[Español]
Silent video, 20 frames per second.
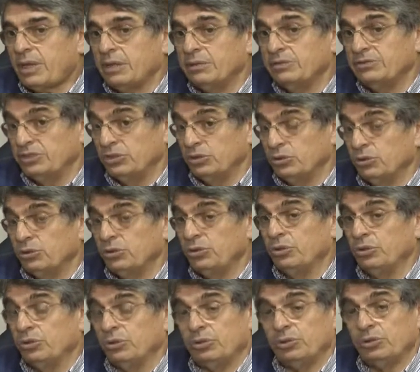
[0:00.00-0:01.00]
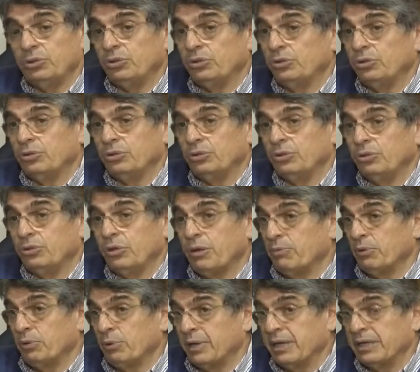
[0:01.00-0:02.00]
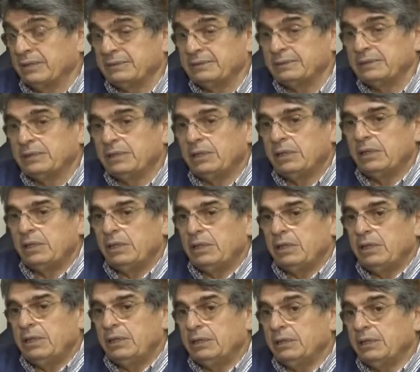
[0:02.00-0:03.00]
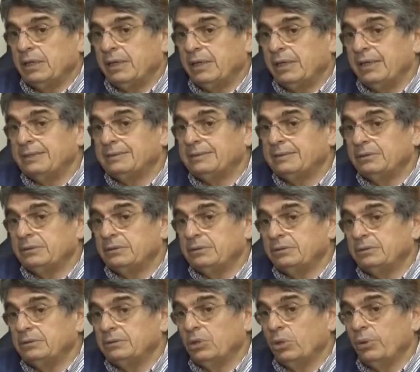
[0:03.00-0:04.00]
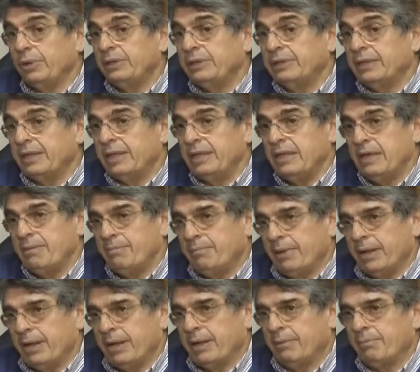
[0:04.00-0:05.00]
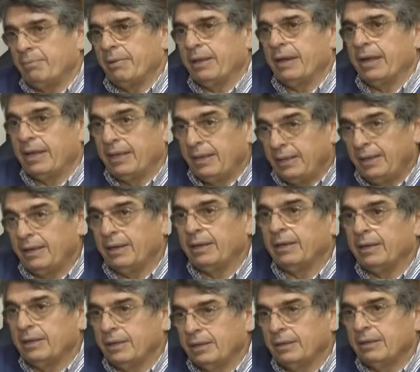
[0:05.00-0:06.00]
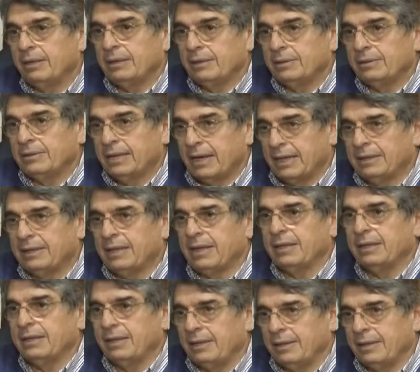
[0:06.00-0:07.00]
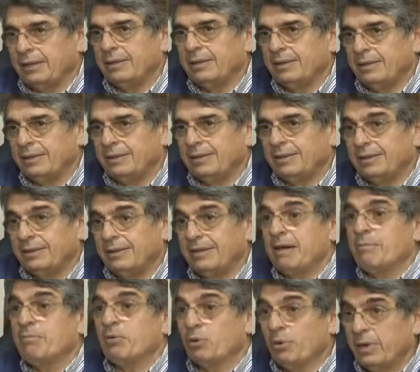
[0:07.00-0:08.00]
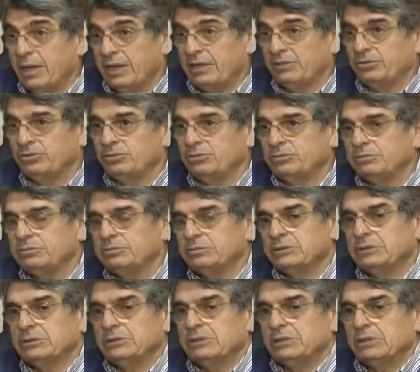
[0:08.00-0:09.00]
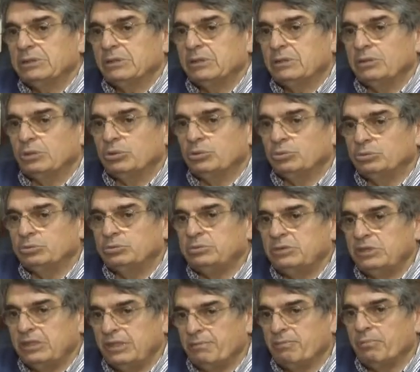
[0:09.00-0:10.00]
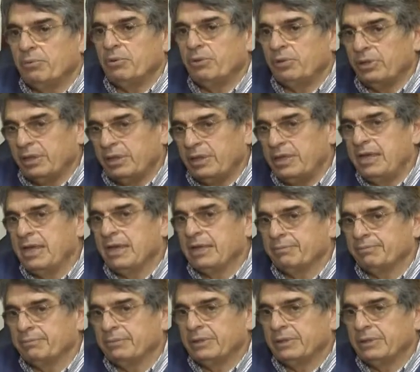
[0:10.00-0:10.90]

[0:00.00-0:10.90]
si no, no, no, no, no, aprobás y tenés 90 días para, para ir, tratar de, de aprobar eso con un tiempo de días